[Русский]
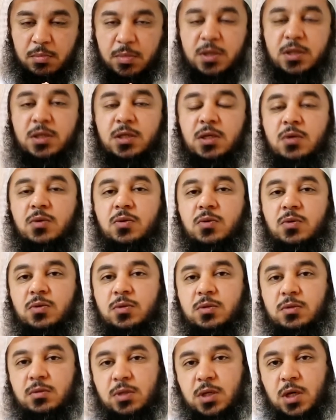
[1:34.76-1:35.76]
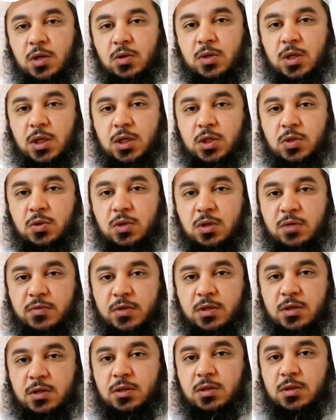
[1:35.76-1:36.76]
Сыны Израилевы жили во времена
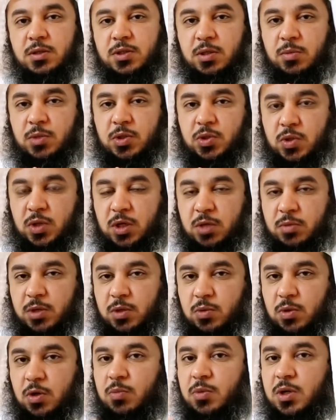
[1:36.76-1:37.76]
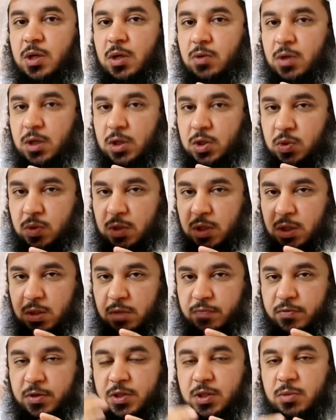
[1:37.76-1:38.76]
Сулеймана, также они жили во времена
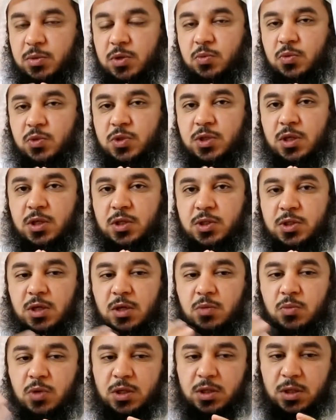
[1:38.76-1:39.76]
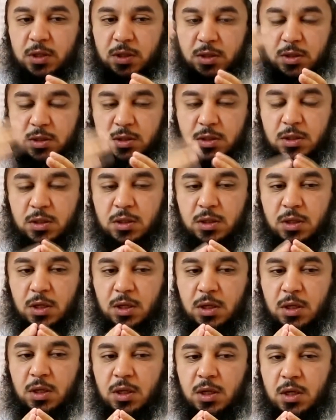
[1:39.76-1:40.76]
Муса, алейсалям, и также во времена до него.